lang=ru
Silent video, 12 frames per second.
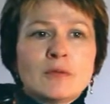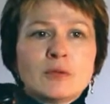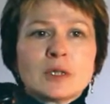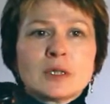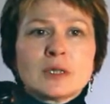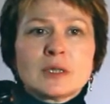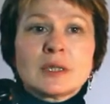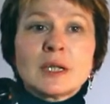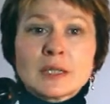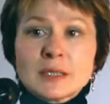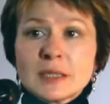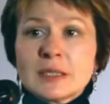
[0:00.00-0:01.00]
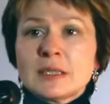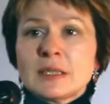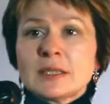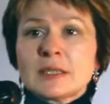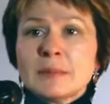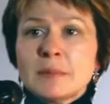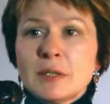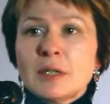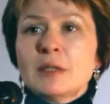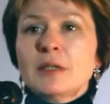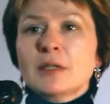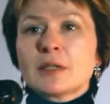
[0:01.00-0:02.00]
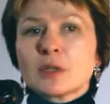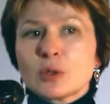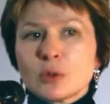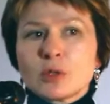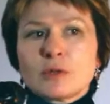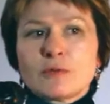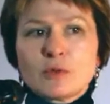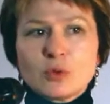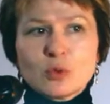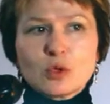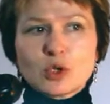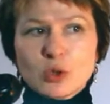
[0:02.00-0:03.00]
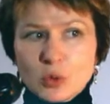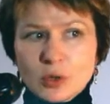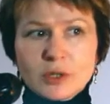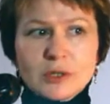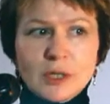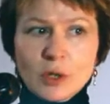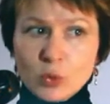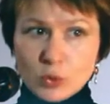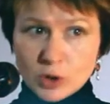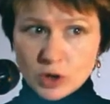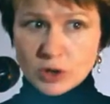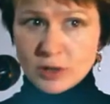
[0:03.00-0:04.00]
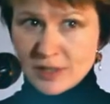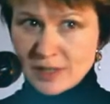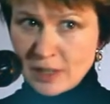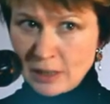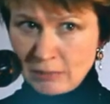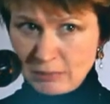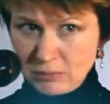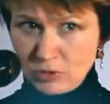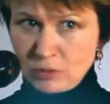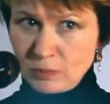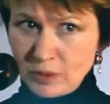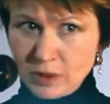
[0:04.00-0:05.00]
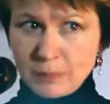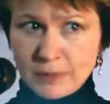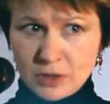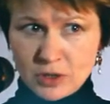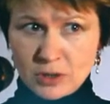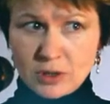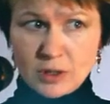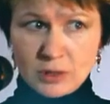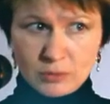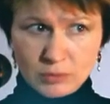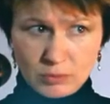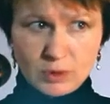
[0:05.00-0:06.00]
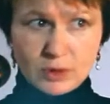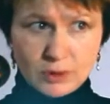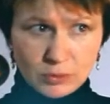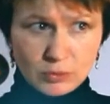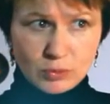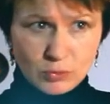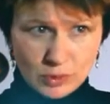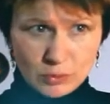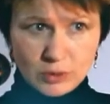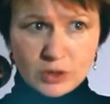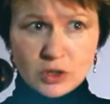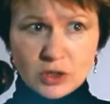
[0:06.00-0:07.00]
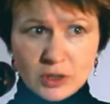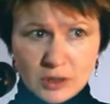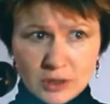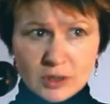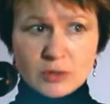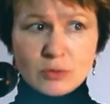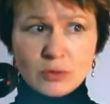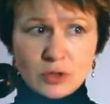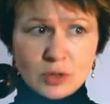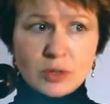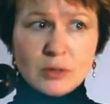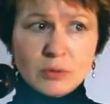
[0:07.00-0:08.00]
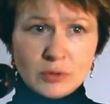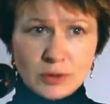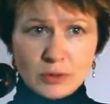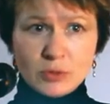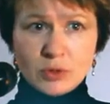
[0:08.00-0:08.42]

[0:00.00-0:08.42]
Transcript: Вот. Да, кстати, если мало ли кто-то вдруг что-то захочет сам, чтобы я прочитала, вот если кто-то, у кого книжка есть, и он читал, он